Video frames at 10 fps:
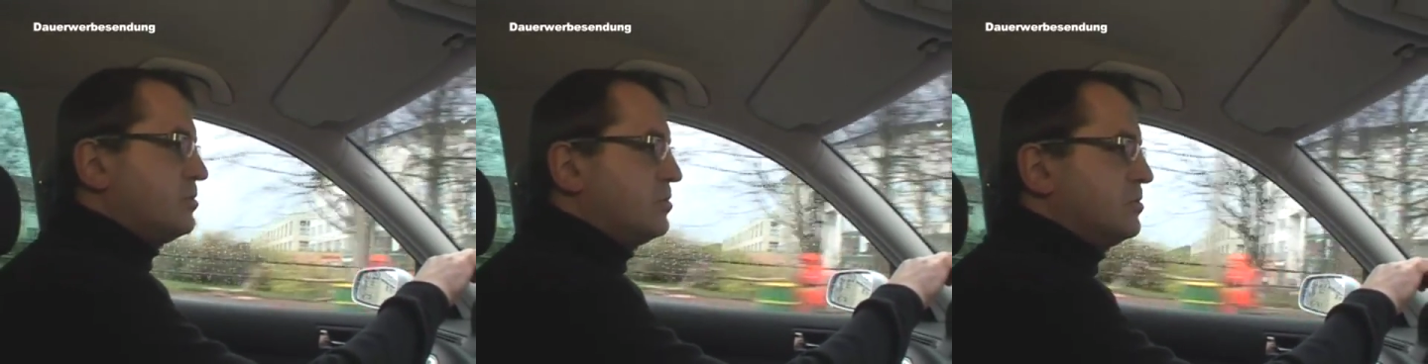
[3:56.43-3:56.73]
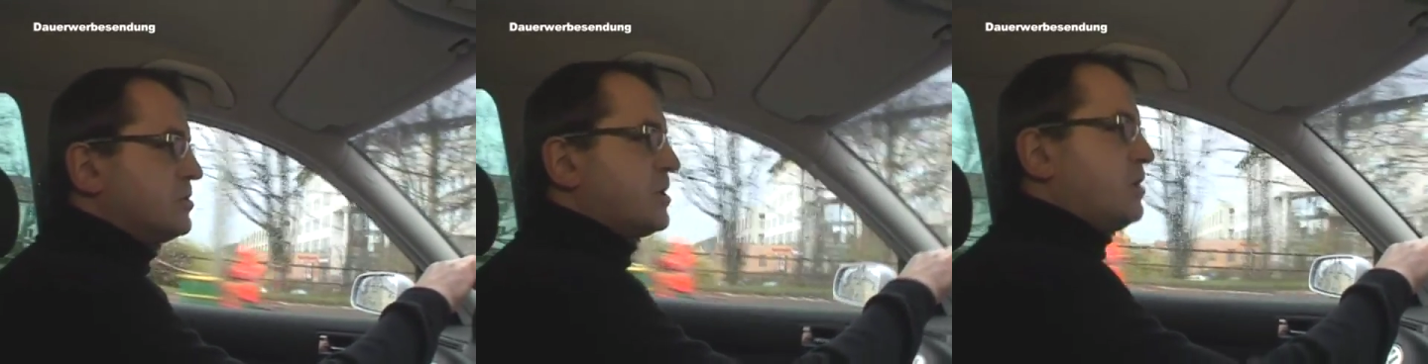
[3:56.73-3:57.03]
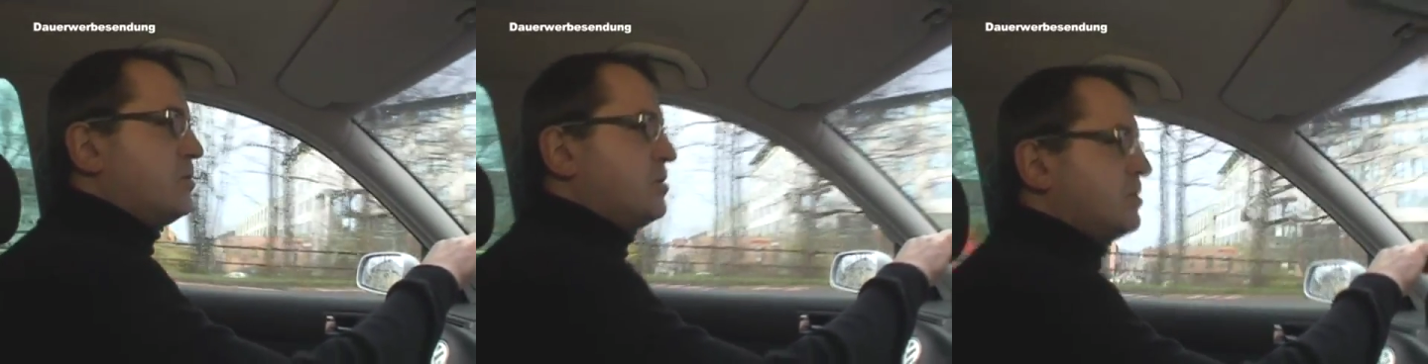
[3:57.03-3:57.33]
und
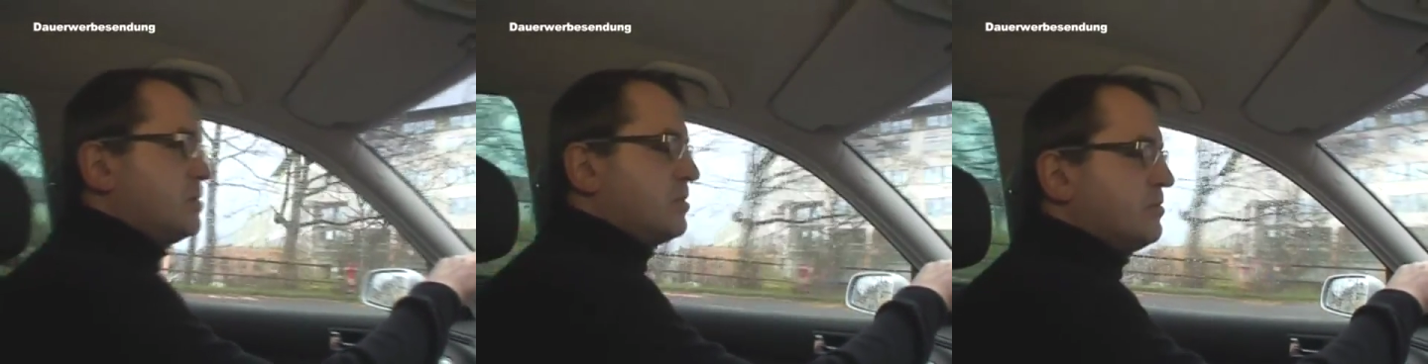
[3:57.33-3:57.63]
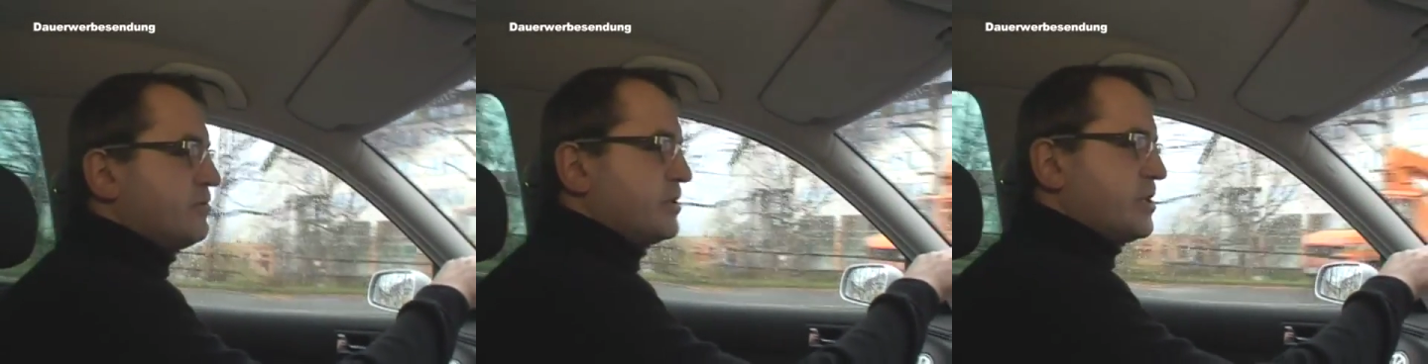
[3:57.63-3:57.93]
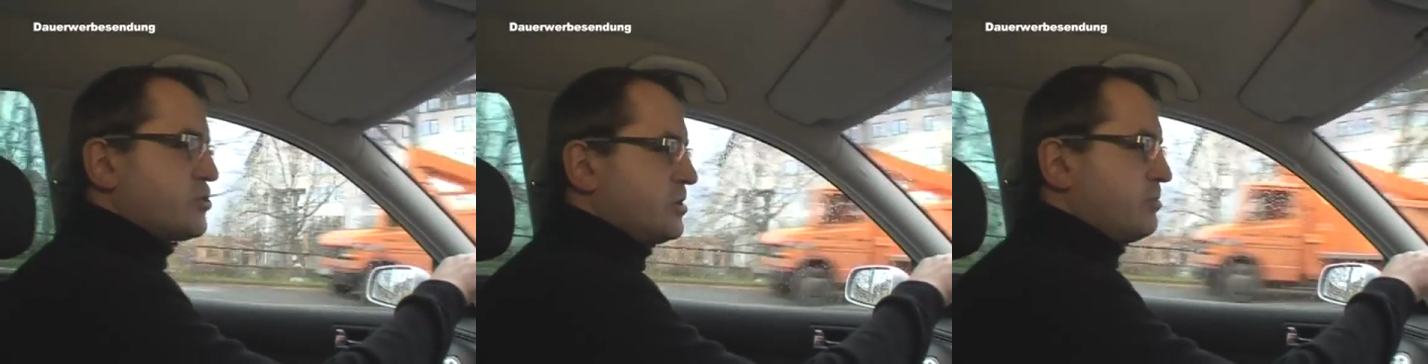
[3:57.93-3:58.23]
auch äh, für die
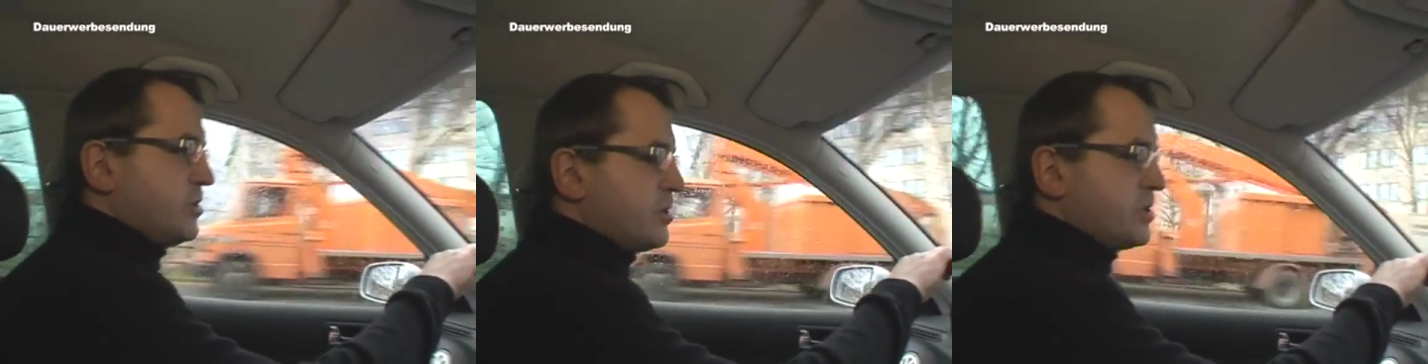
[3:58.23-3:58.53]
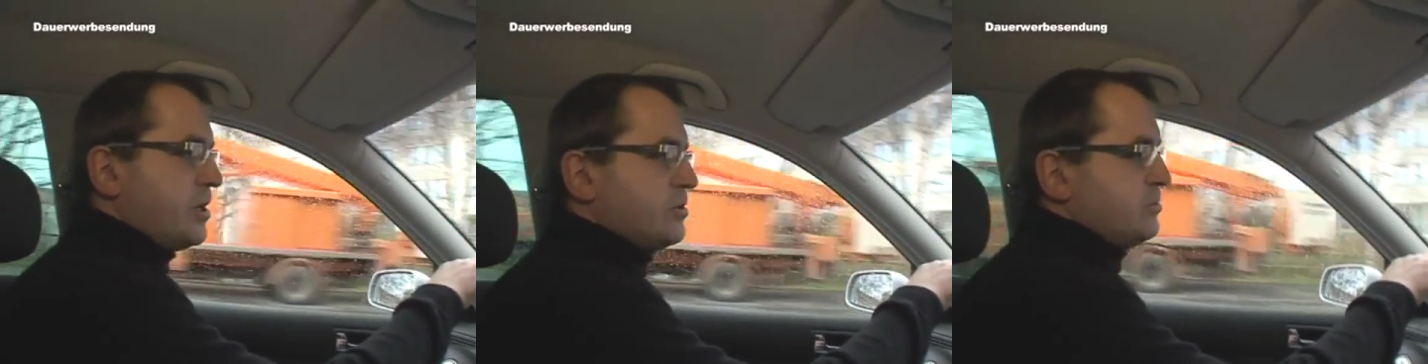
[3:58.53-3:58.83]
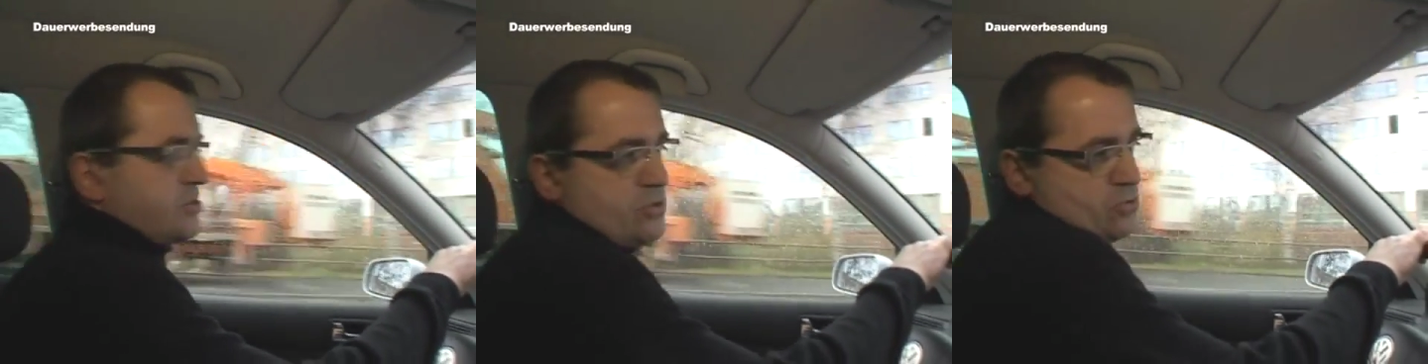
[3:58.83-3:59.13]
Gaststätte im
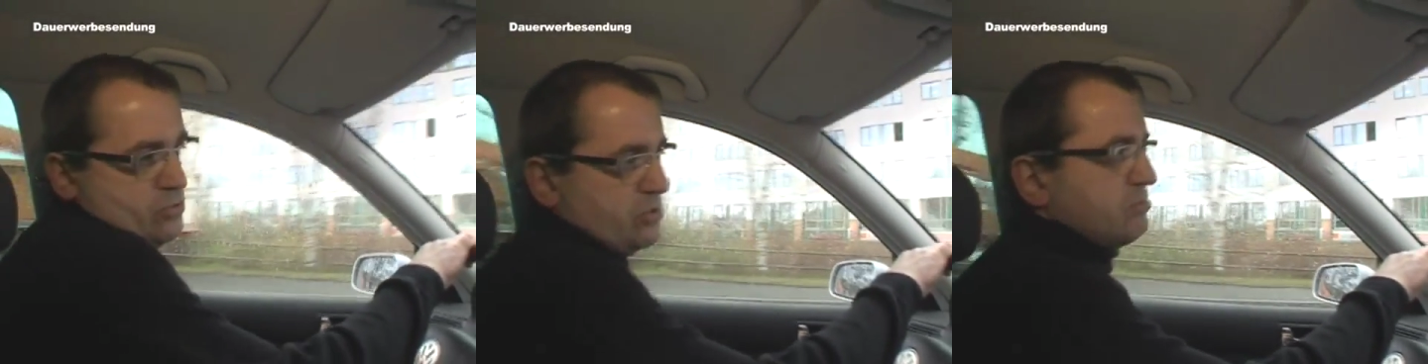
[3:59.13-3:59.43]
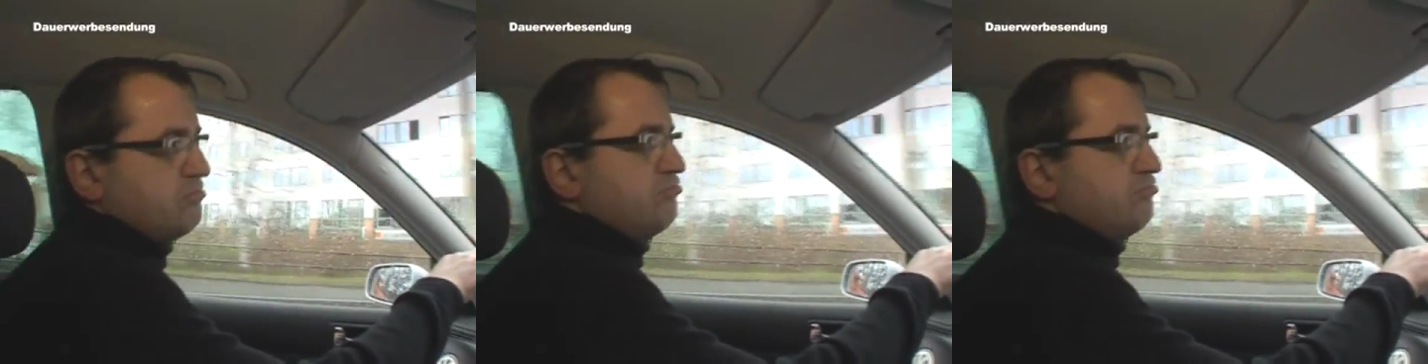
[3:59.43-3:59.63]
Planetarium. Das sind so die